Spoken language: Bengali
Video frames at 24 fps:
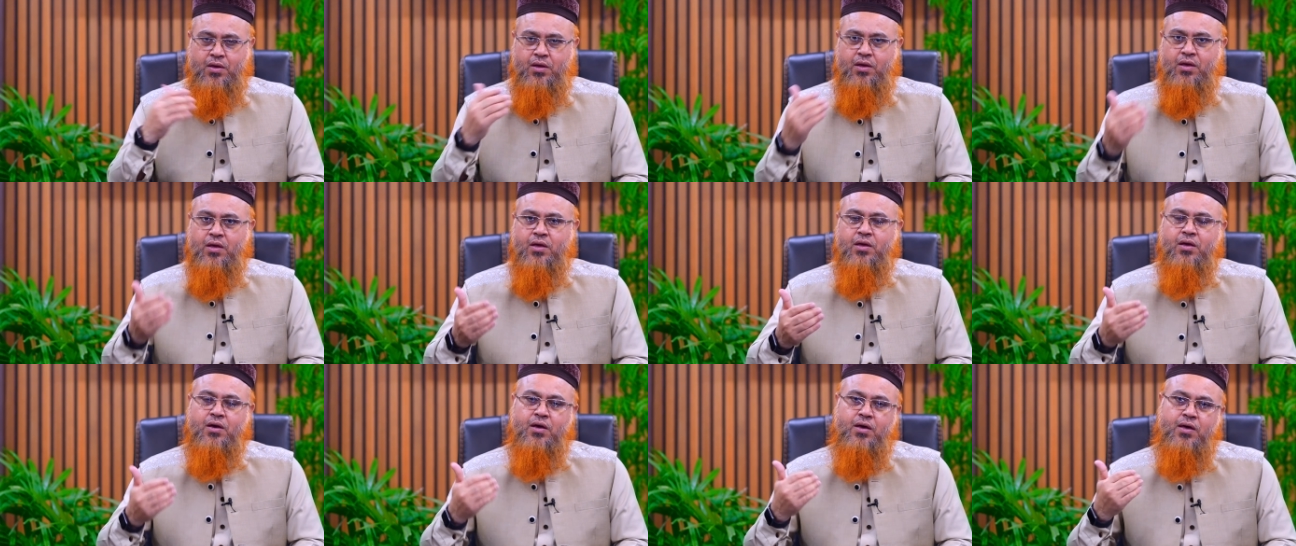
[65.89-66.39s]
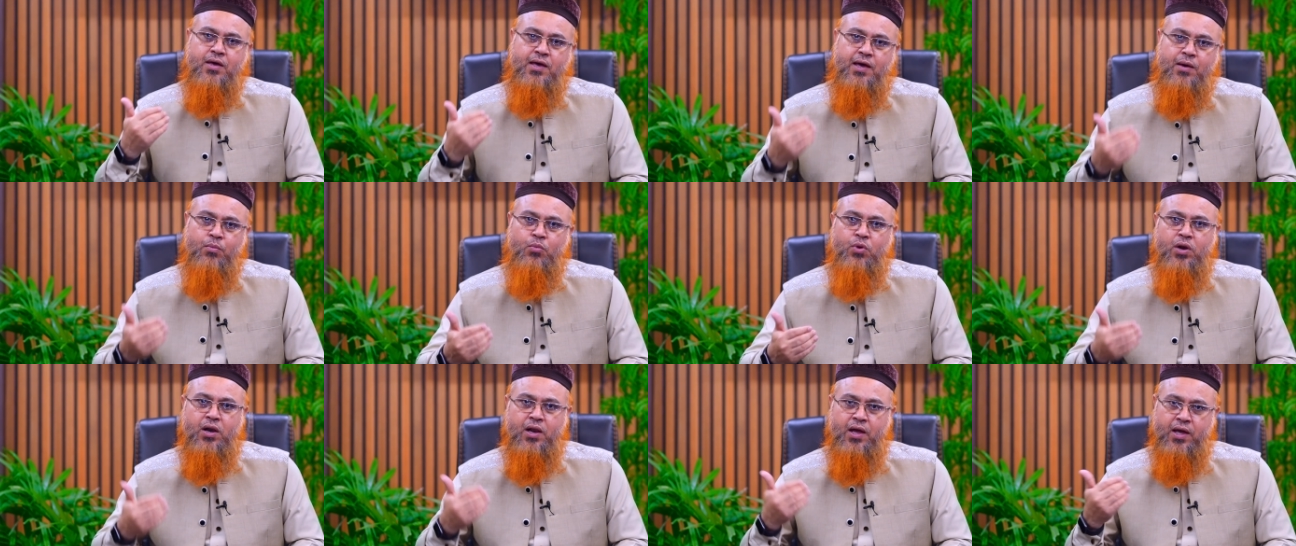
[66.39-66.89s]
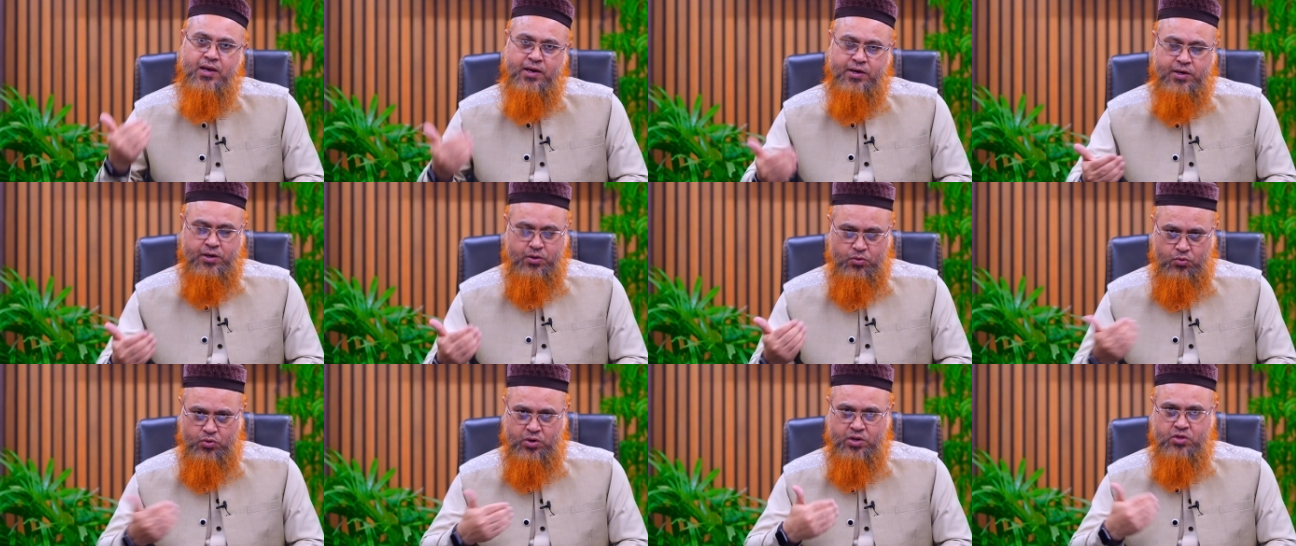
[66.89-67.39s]
এই
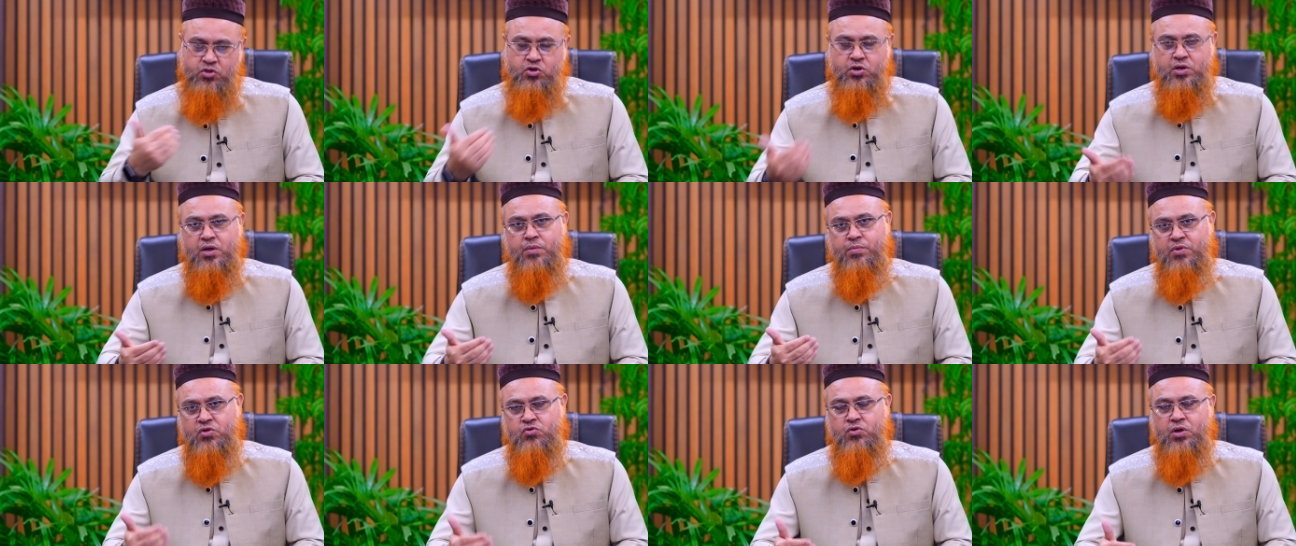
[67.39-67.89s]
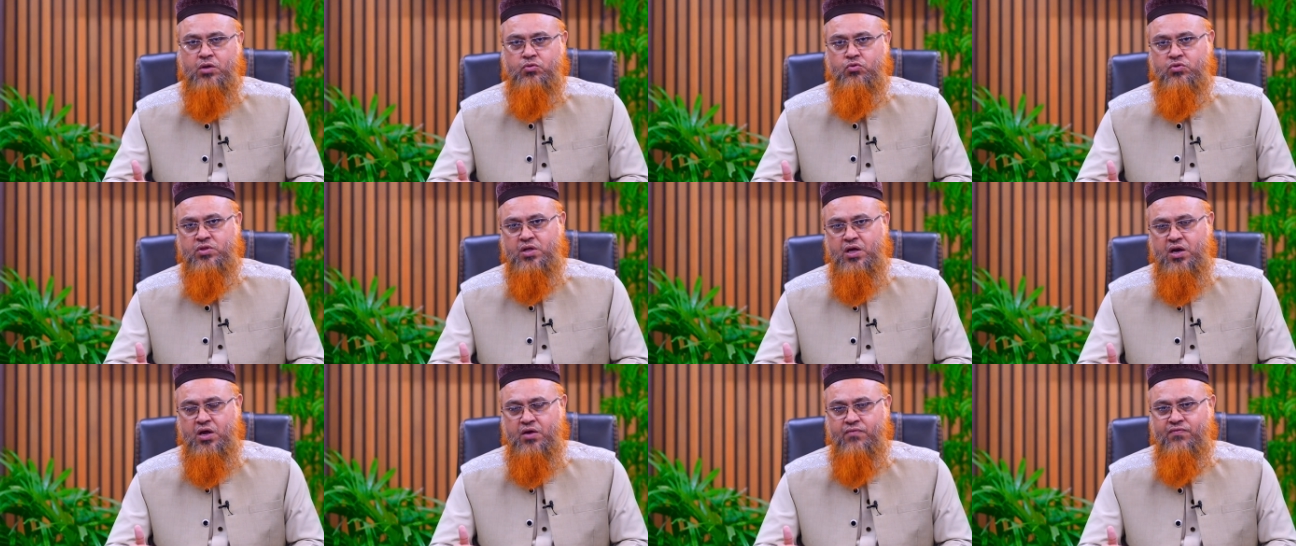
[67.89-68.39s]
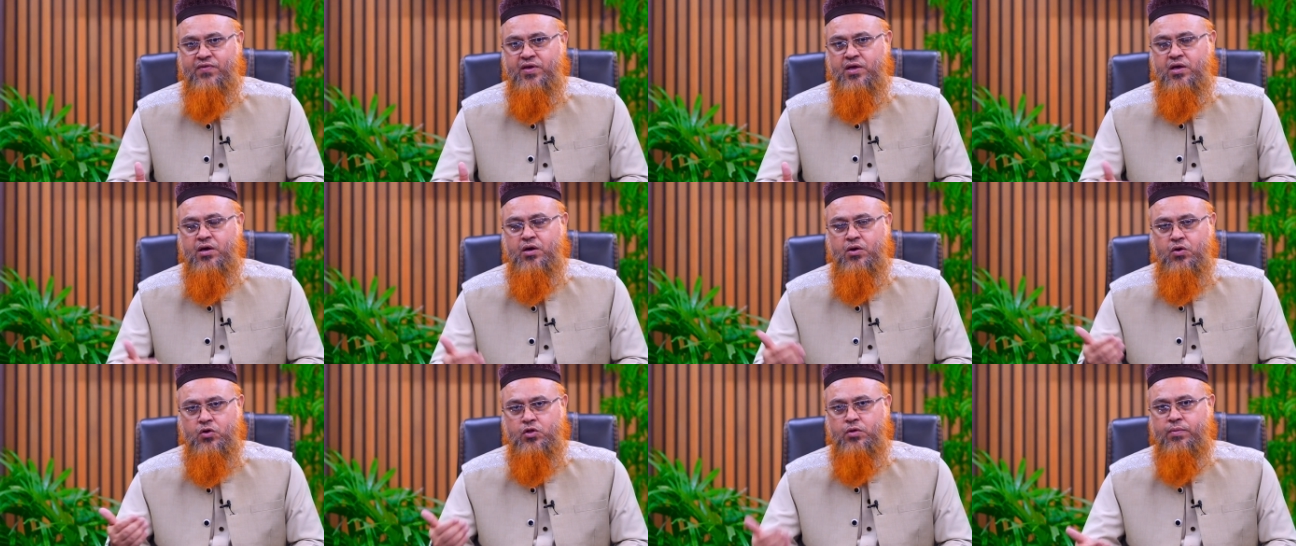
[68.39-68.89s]
কেয়ামুল্লাইলিটি করে যেটি আমরা সলাত বিহ
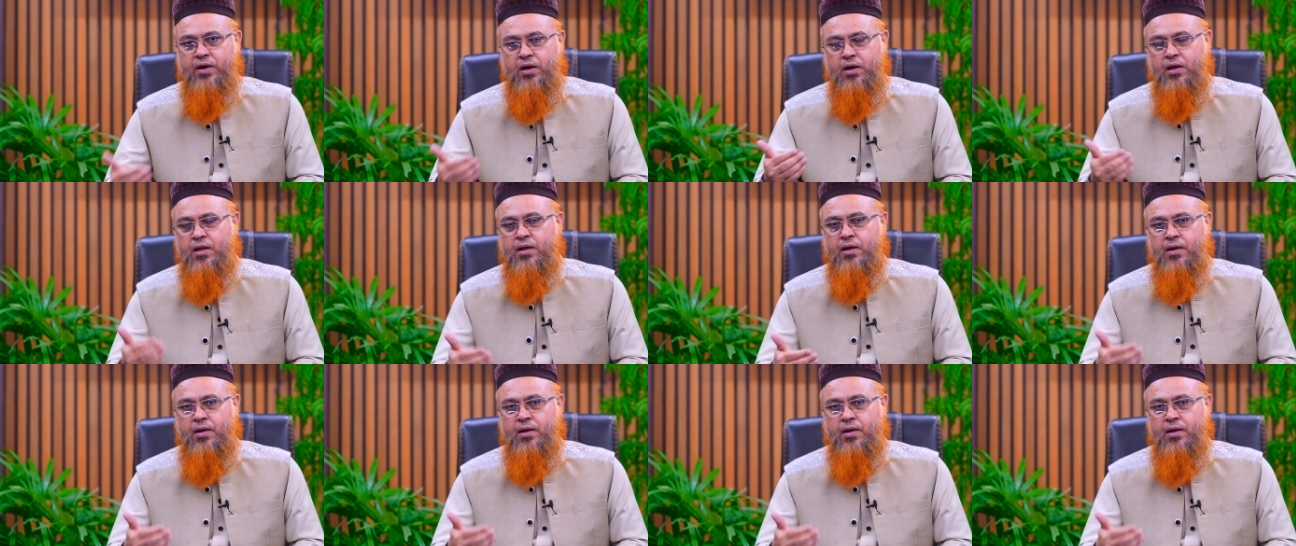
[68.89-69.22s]
অথবা